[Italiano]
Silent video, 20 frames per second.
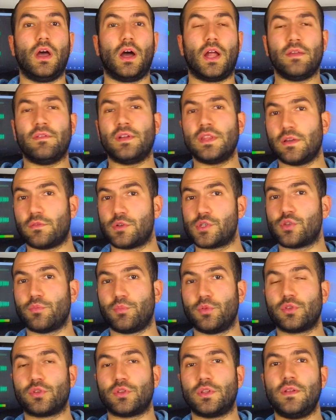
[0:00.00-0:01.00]
Arrivati a questo
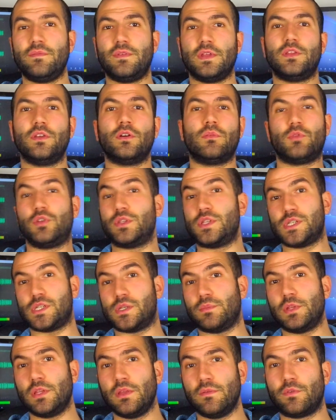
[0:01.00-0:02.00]
punto del video,
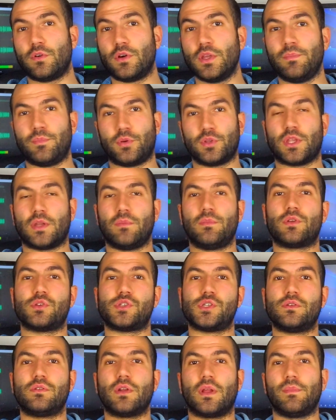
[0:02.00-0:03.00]
moltissimi di voi potrebbero
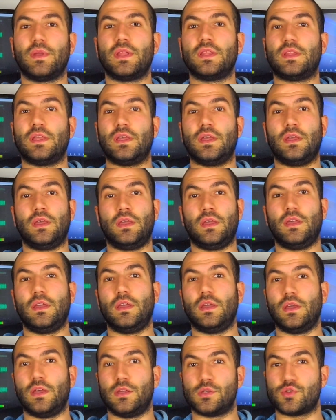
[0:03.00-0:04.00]

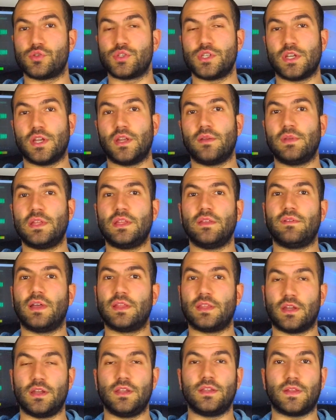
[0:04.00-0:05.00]
sicuramente eh, suggerirmi di
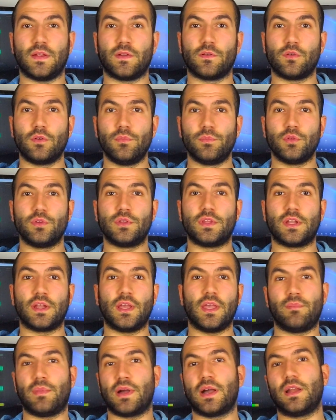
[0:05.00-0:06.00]
vendere l'intero computer
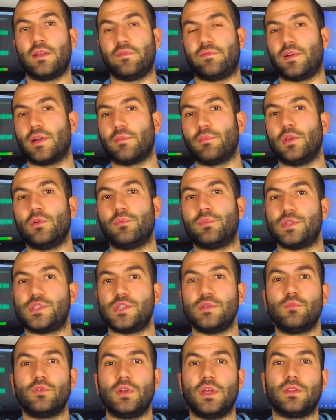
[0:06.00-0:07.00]
e magari farmi un
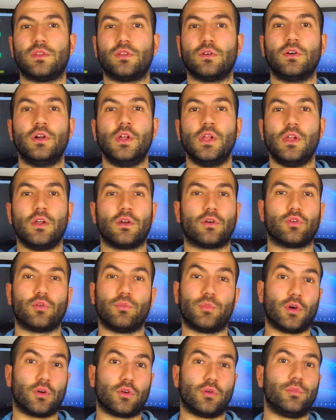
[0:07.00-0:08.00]
PC muletto con un
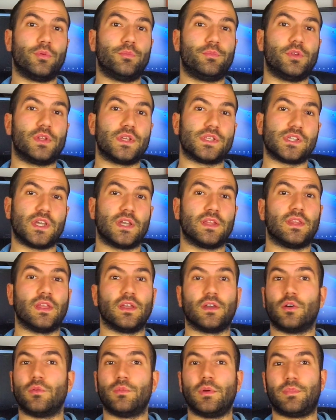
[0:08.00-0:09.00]
blocco un po' più recente,
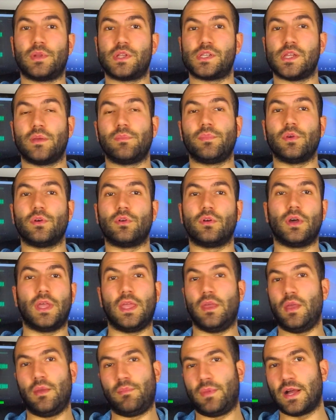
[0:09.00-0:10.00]
come per esempio,
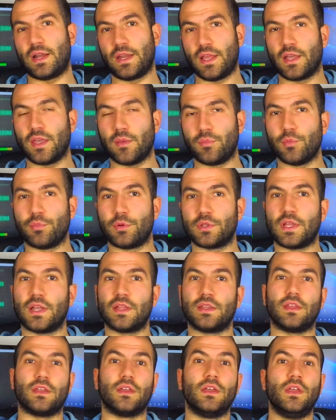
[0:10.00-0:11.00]
eh, e magari anche più
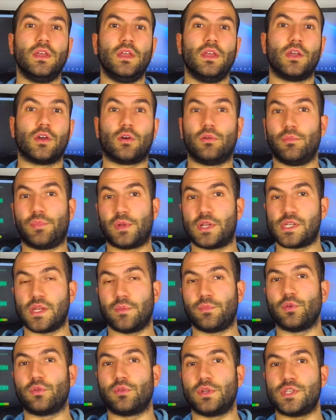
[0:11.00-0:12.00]
potente, come per
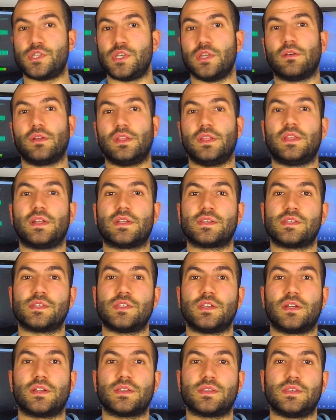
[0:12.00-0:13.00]
esempio un i5 di terza
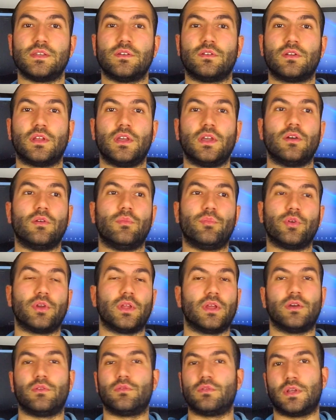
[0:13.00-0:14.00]
generazione
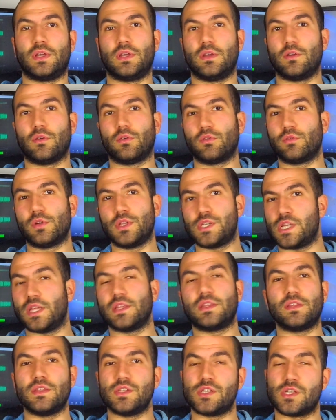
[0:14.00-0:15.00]
oppure un, eh, con un i7 di